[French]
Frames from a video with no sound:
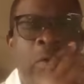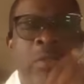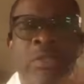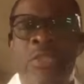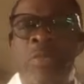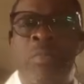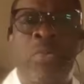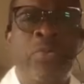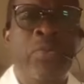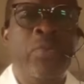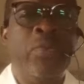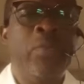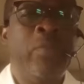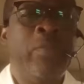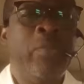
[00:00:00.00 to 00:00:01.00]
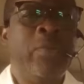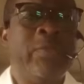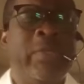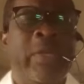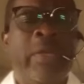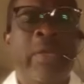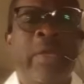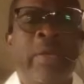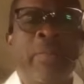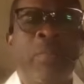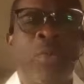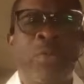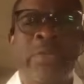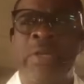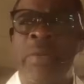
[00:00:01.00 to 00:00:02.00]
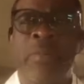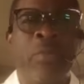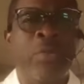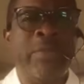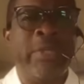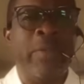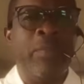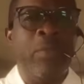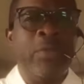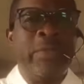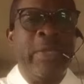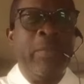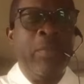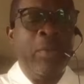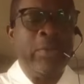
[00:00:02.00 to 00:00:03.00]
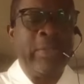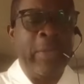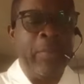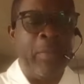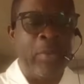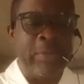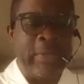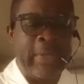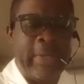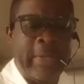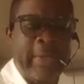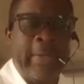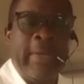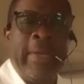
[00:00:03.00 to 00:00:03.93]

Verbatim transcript: dibundu mbote mbote mbote mbote mbote mbote